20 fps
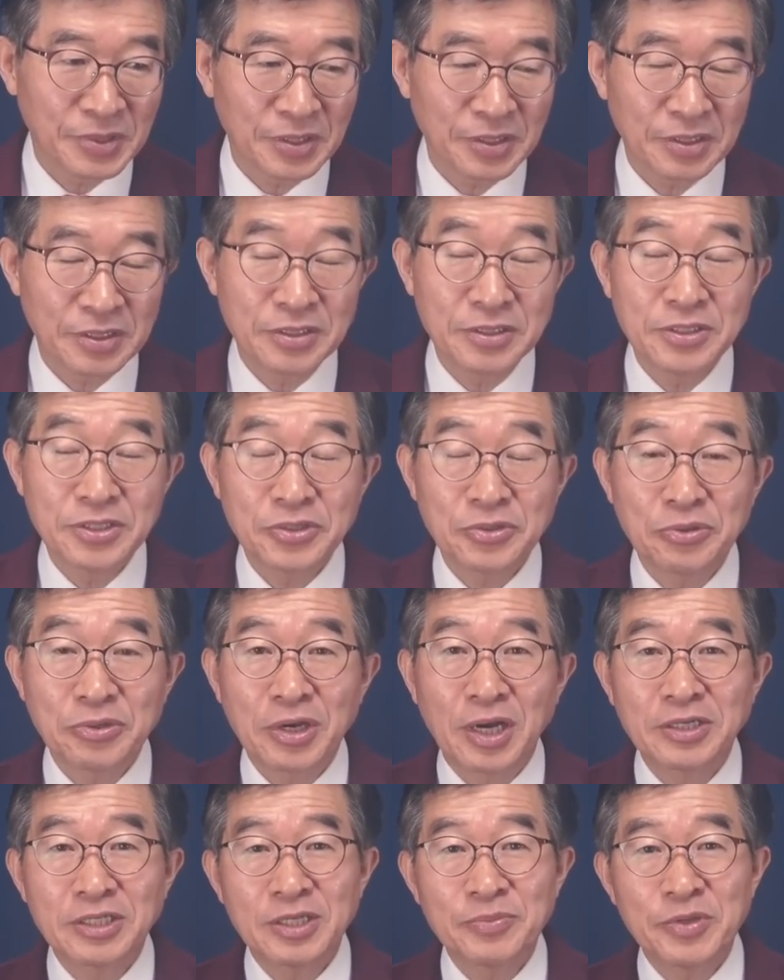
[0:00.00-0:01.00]
그런 식으로
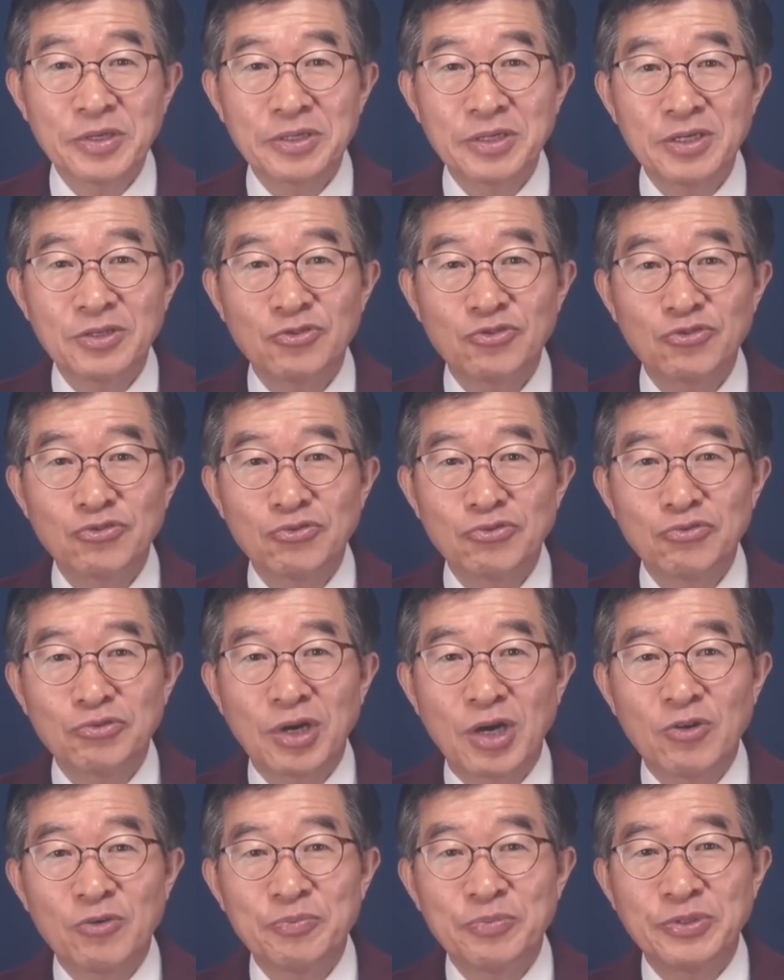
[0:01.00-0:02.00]
갔으면 거의
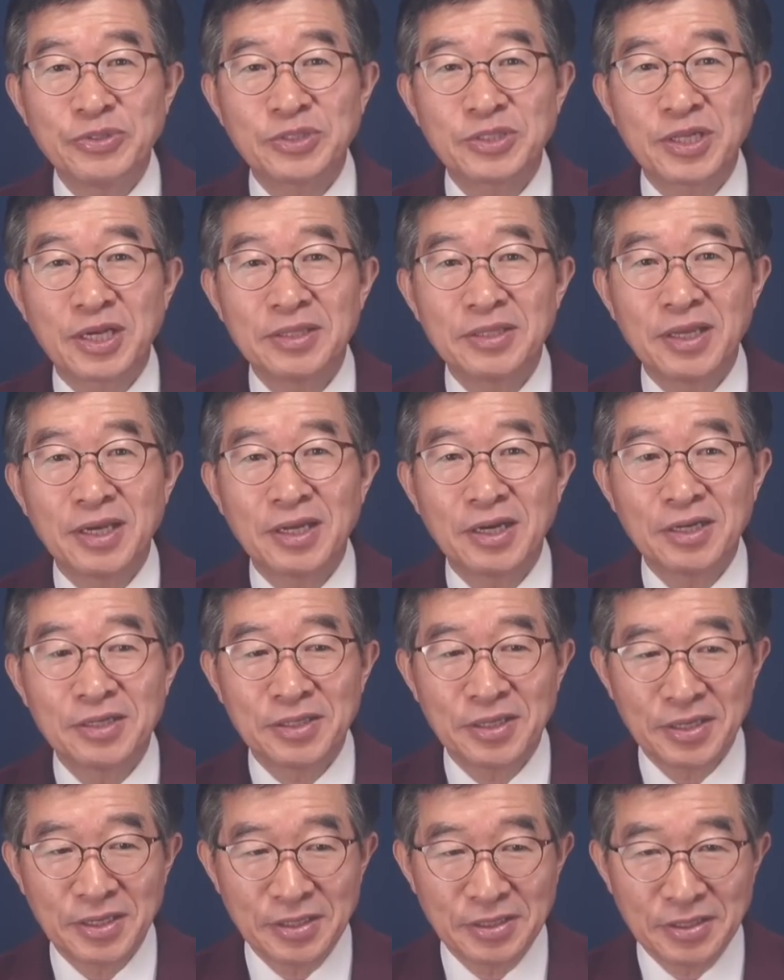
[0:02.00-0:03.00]
중국하고 비슷한 나라가
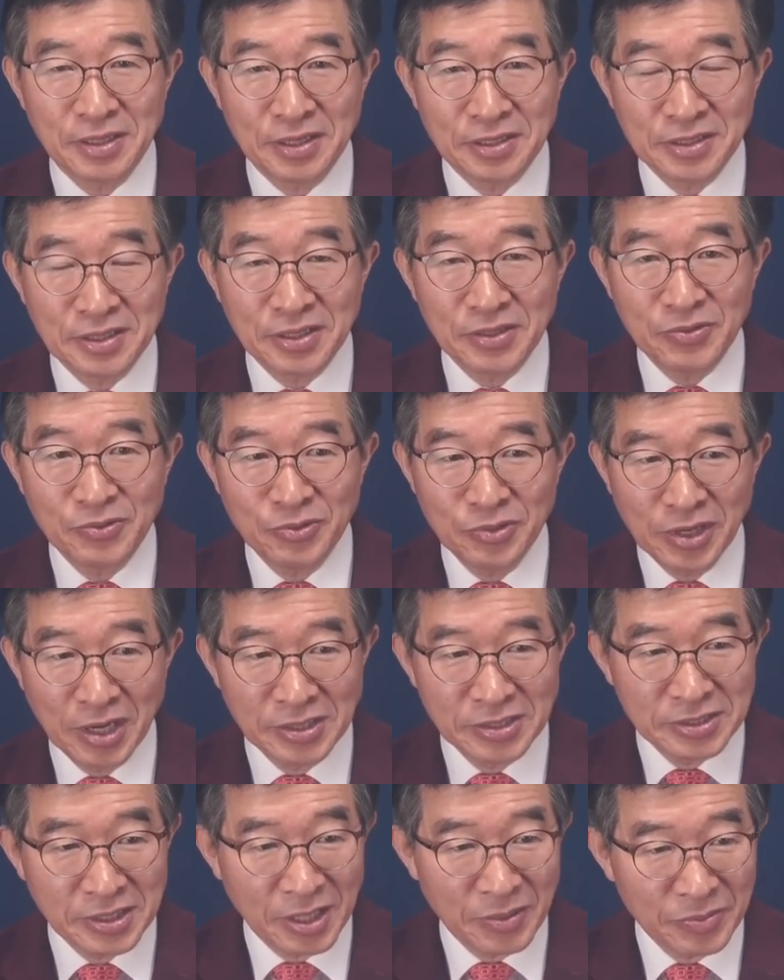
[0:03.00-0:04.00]
되겠다. 그렇게
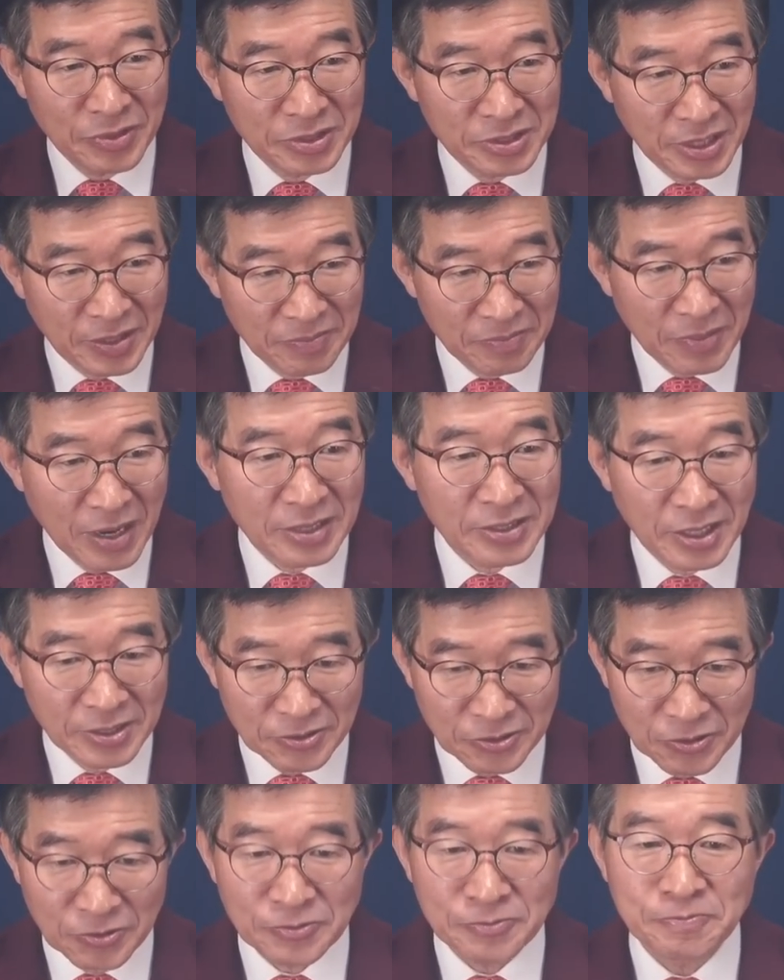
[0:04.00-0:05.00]
우려하는 사람들이 참
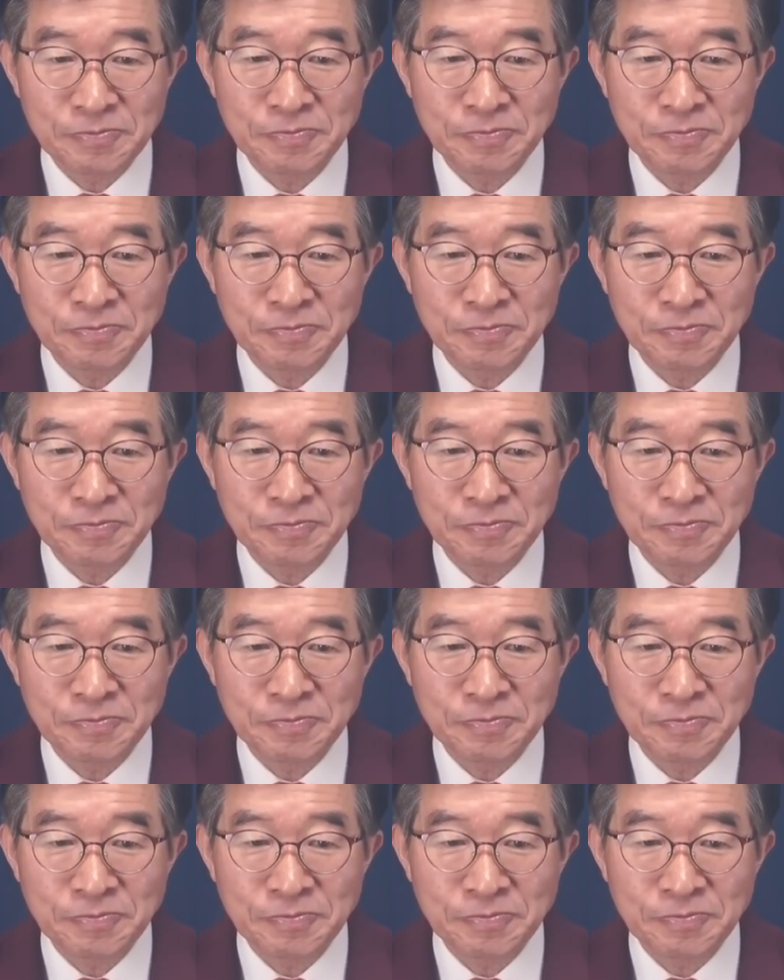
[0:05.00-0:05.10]
많았죠.